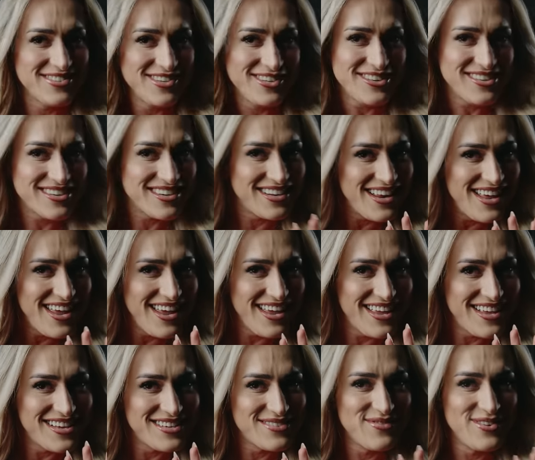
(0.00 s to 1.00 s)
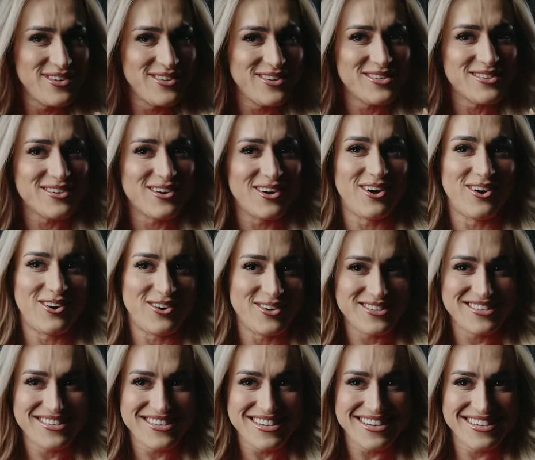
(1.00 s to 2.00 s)
muitos cliques, muitos
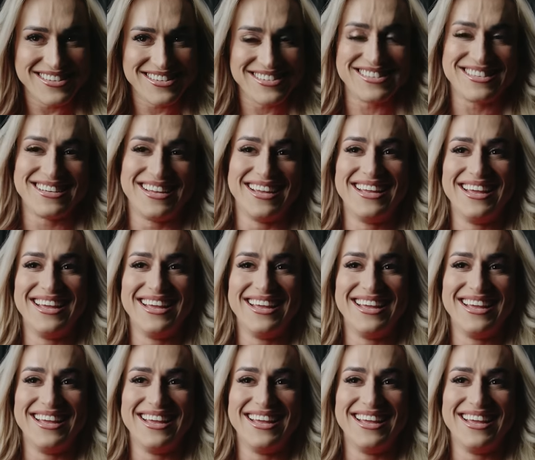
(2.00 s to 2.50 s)
closes.